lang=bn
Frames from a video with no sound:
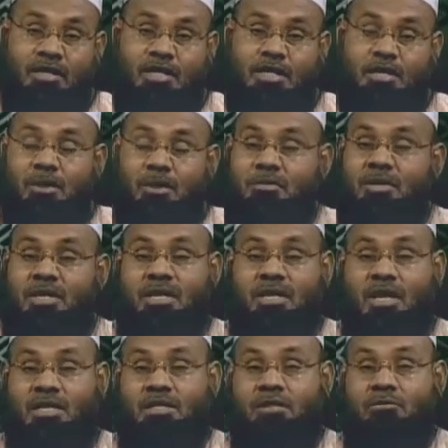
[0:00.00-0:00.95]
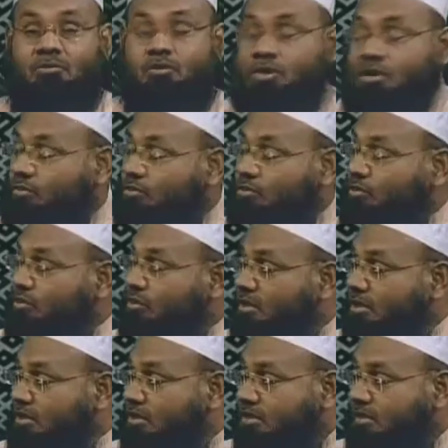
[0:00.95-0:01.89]
ইমামের কেরাতের মধ্যে কোনো
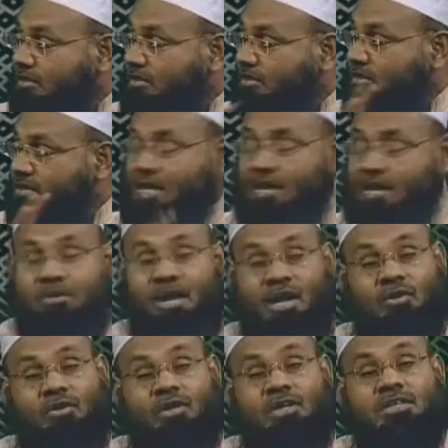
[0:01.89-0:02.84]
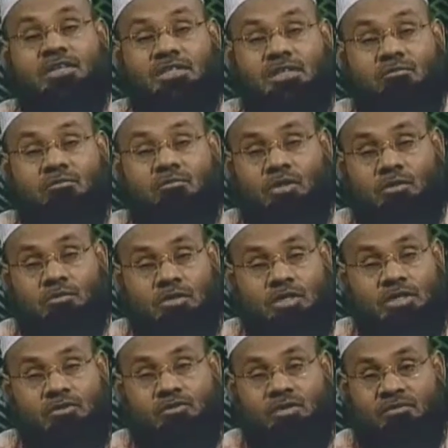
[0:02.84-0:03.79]
ধরনের ডিস্টার্ব না করে নিজে মনে
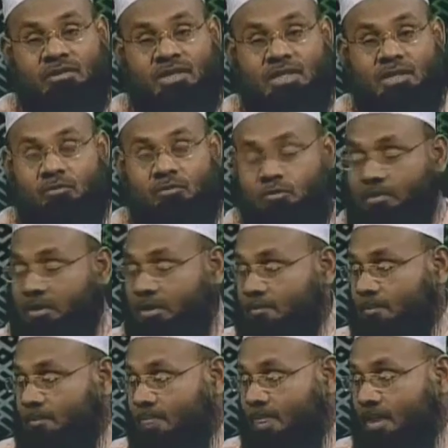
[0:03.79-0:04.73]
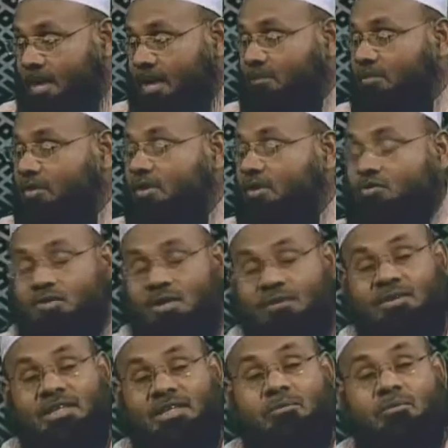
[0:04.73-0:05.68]
মনে সুরে ফাতেহা পড়বে এবং এই সুরে
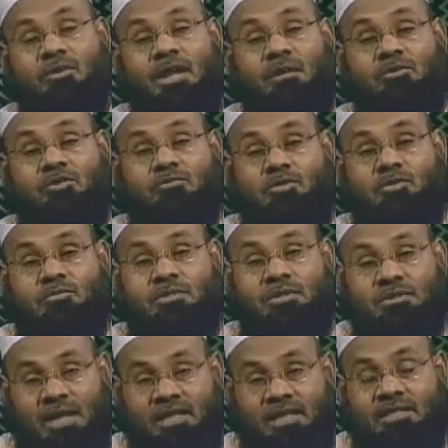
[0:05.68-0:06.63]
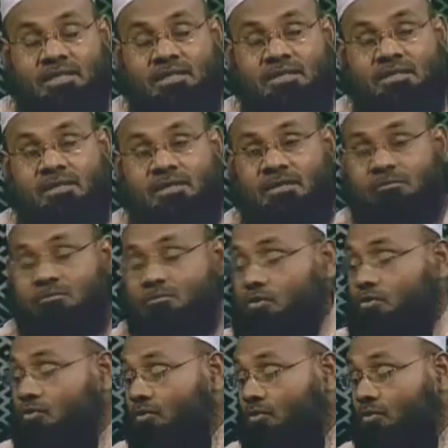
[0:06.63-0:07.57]
ফাতেহা পড়ার বিধানটি
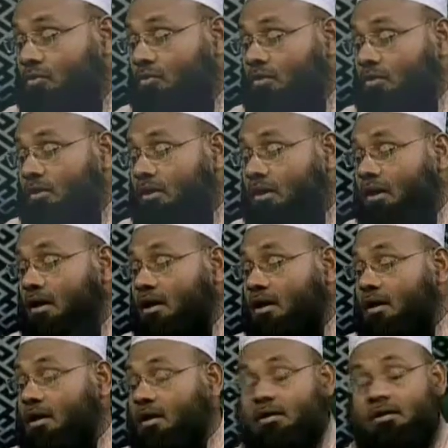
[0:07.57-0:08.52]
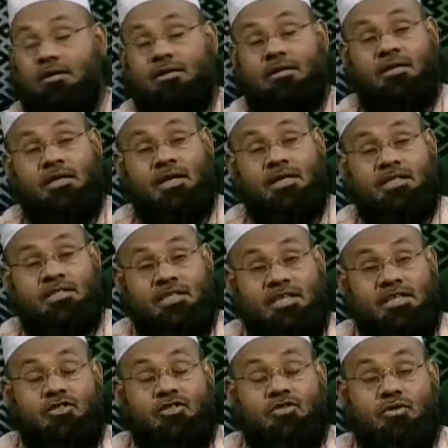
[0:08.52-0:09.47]
মূলত এটা
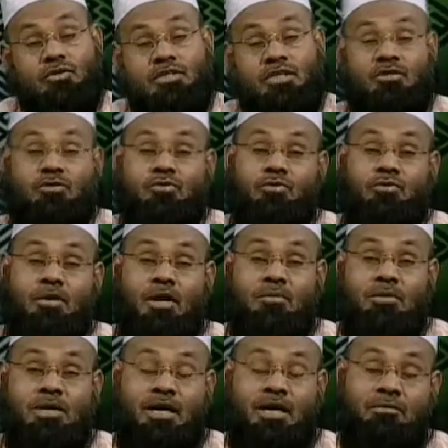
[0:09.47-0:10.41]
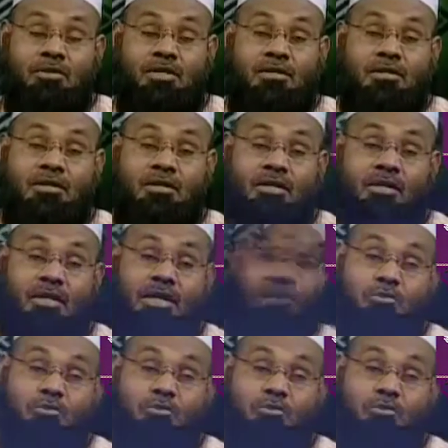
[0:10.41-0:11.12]
নির্দেশিত যেহেতু ওলামাই কালামের এ